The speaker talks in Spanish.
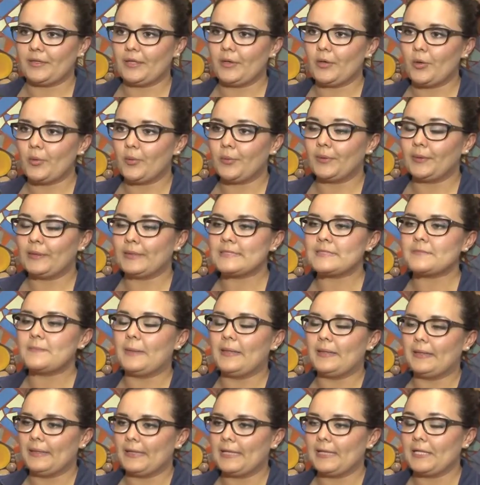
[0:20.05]
de jóvenes
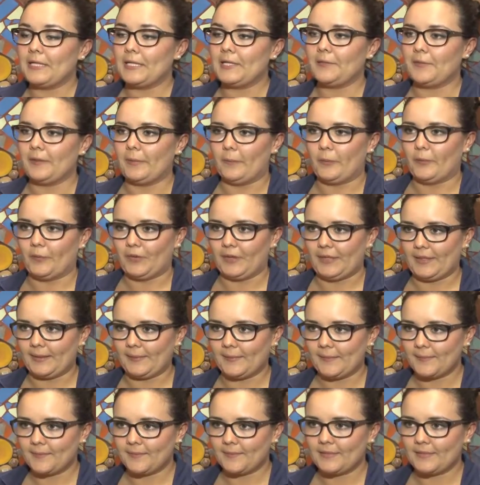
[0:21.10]
más grande a nivel mundial.